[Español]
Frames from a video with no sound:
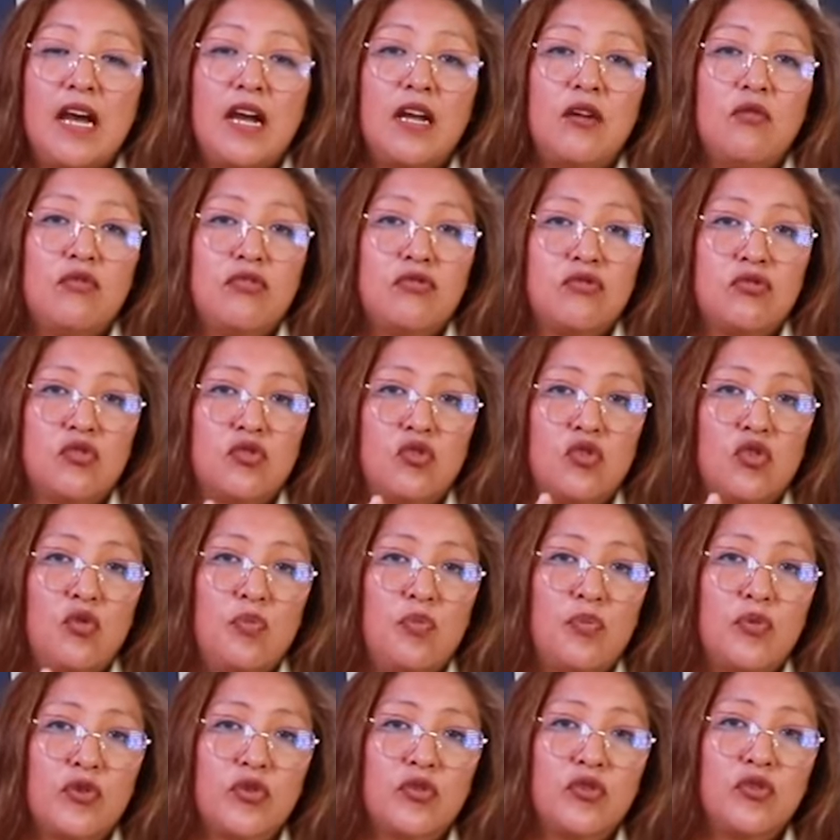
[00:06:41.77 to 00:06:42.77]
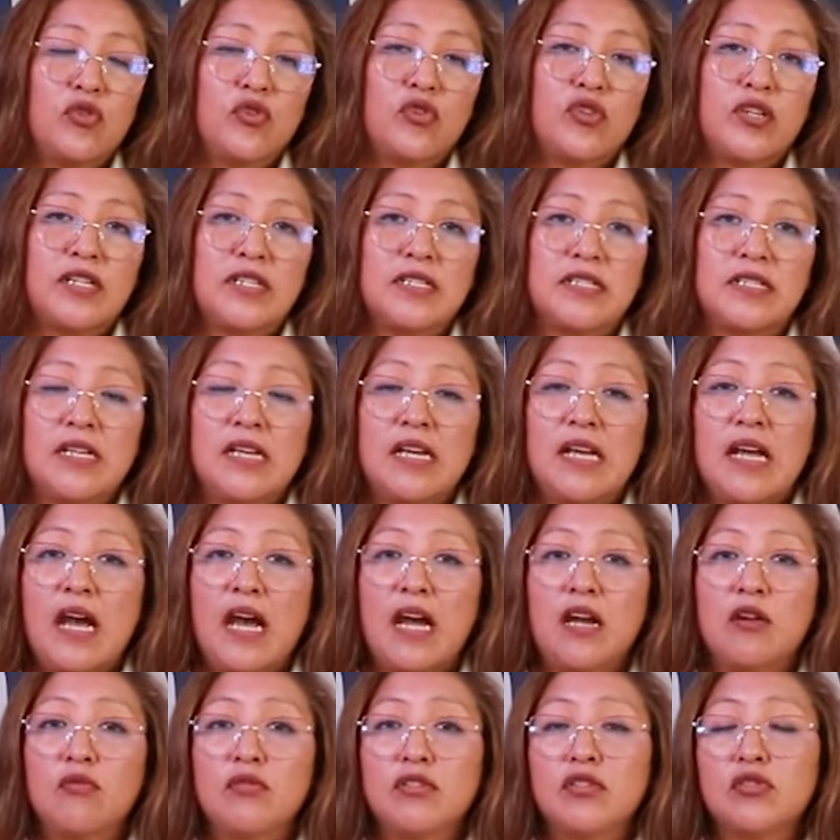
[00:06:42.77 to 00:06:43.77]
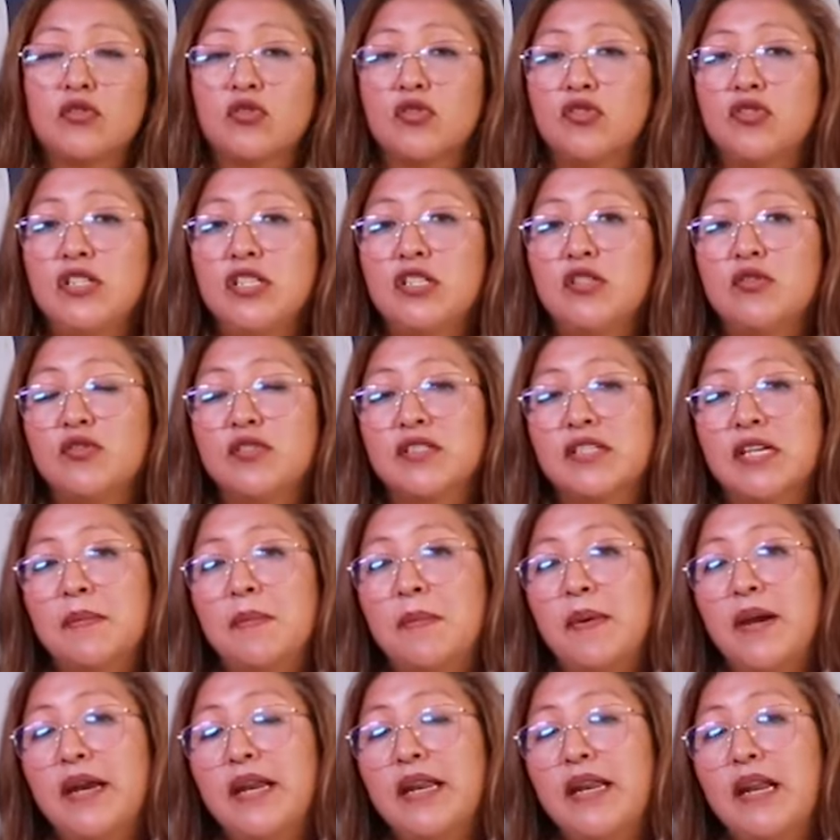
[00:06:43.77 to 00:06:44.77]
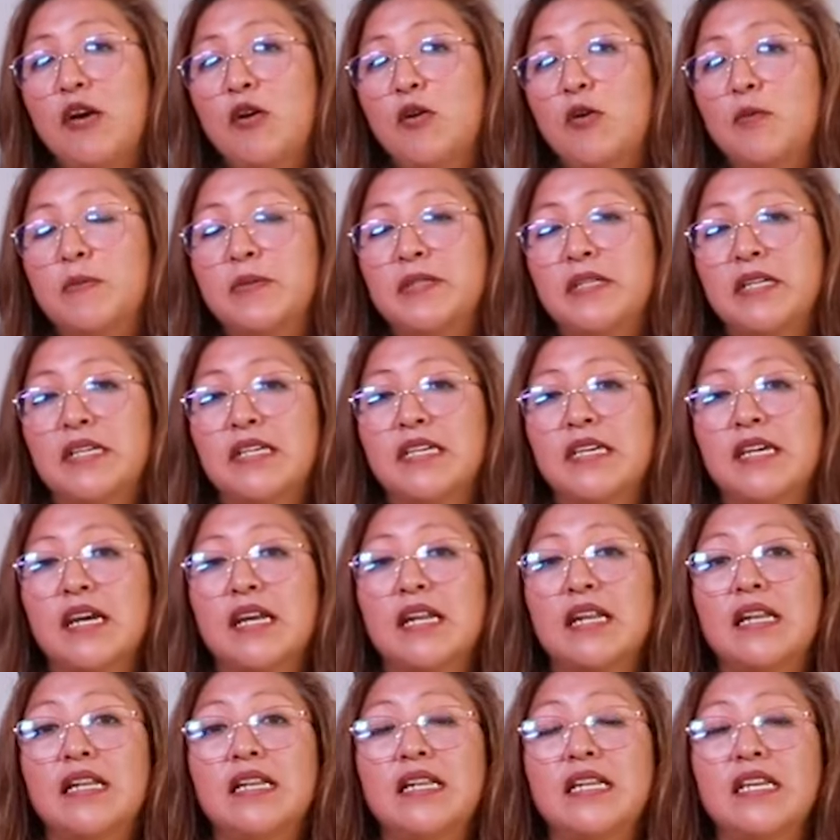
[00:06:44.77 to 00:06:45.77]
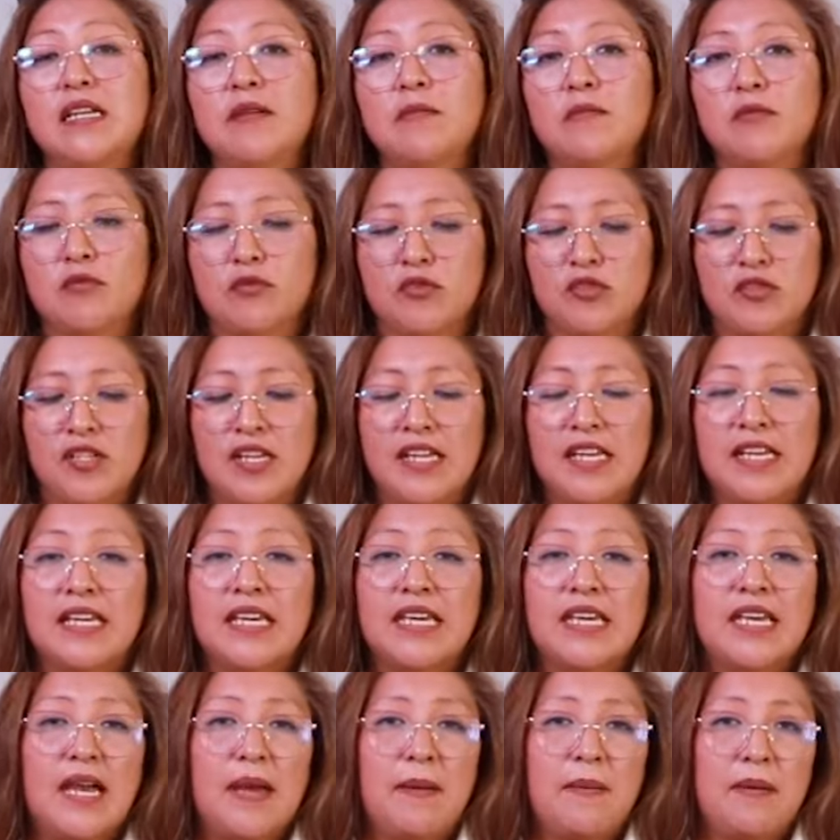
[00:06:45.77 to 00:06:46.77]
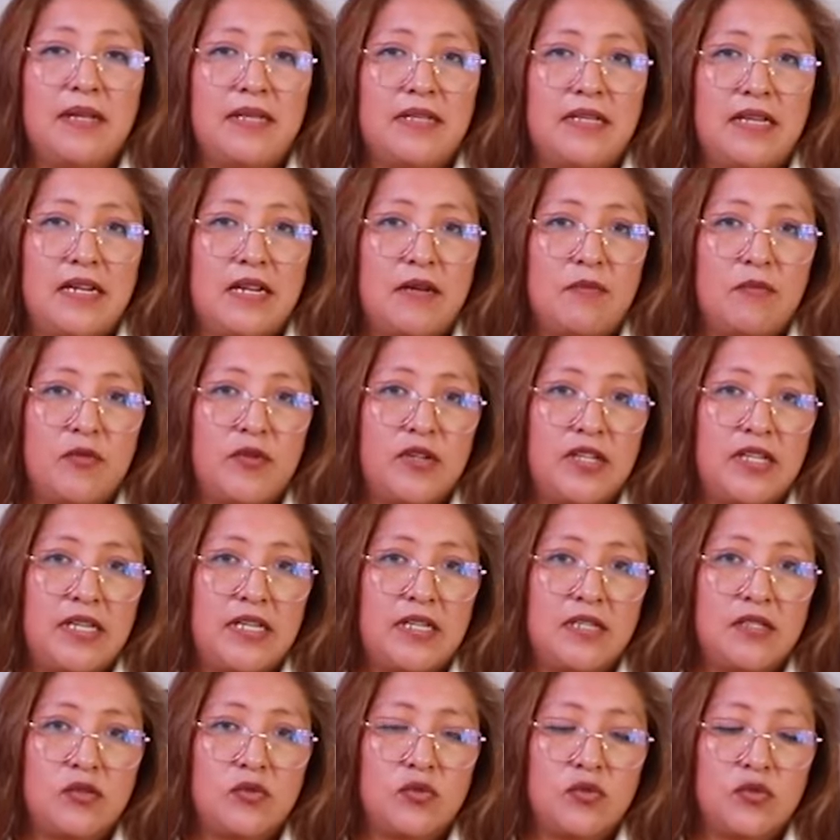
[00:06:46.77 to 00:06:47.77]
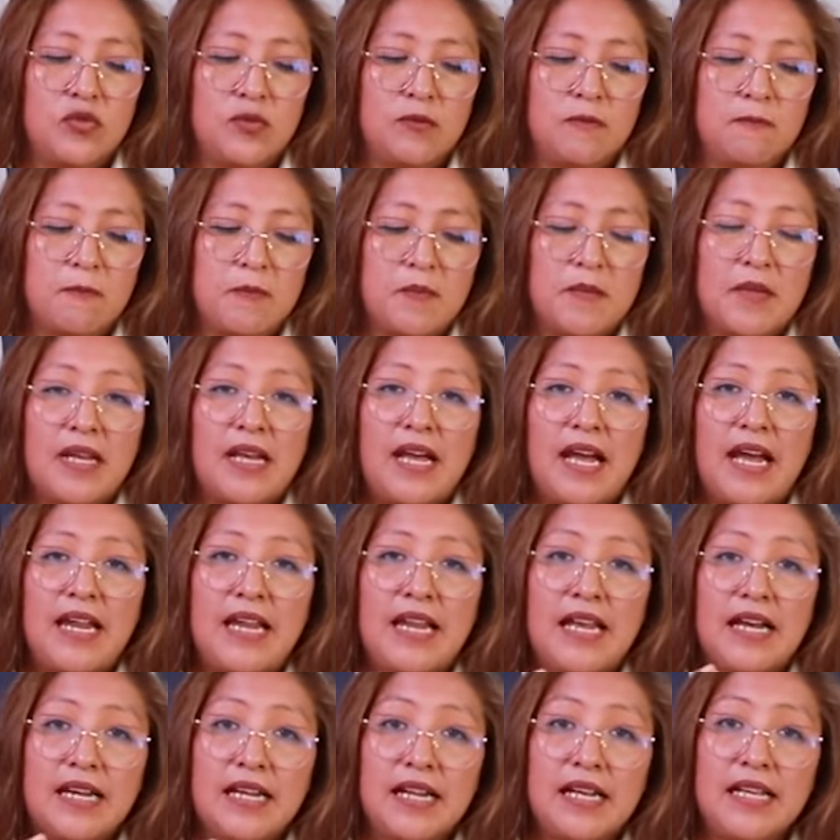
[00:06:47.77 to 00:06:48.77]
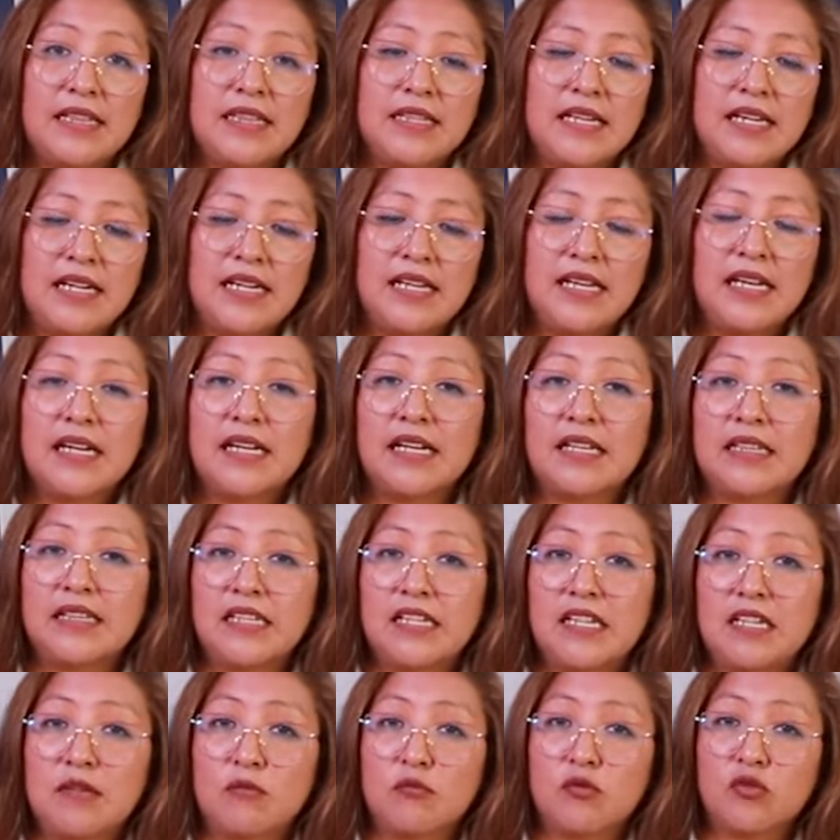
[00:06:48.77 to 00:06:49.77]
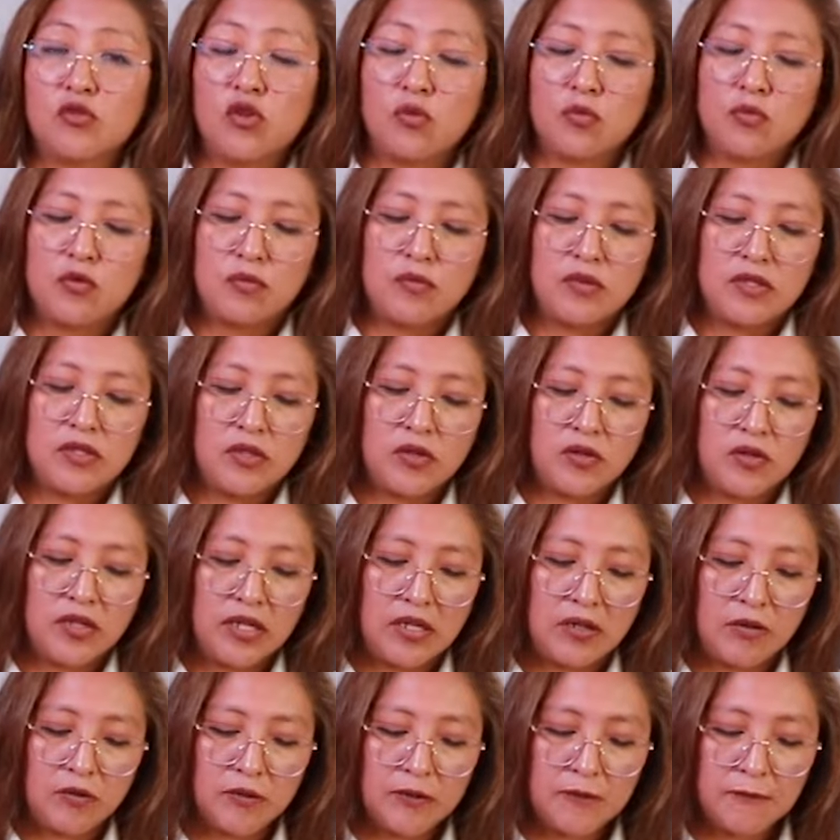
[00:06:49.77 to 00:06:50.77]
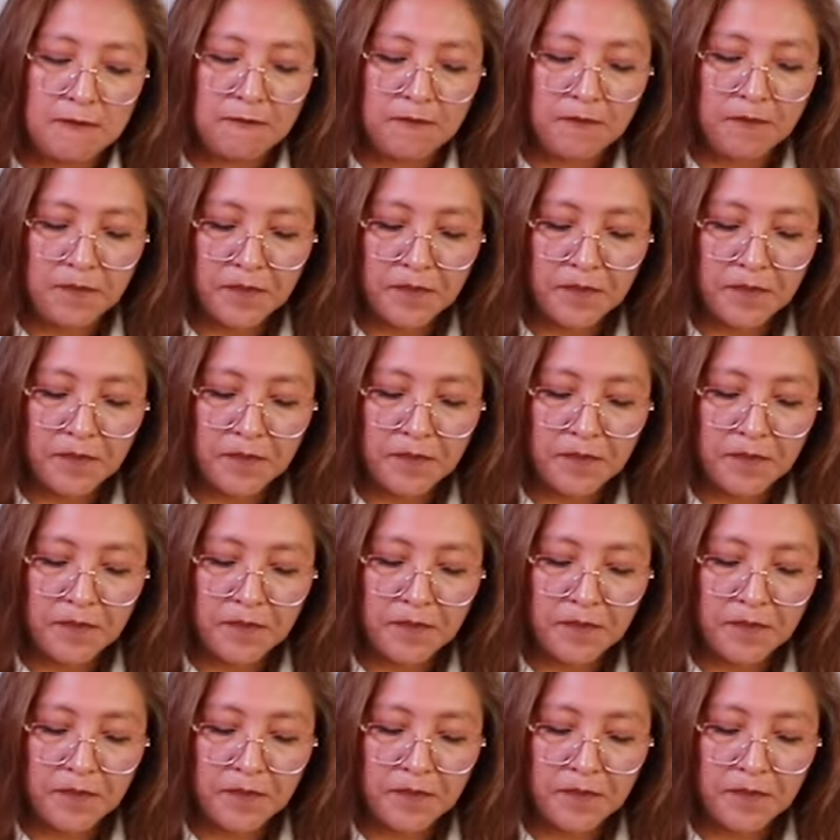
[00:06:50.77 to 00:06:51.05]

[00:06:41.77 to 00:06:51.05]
a nuestros colportores, a nuestros niños que van a obsequiar libros que hablen del amor de Jesús, a la gran tarea que tenemos como misioneros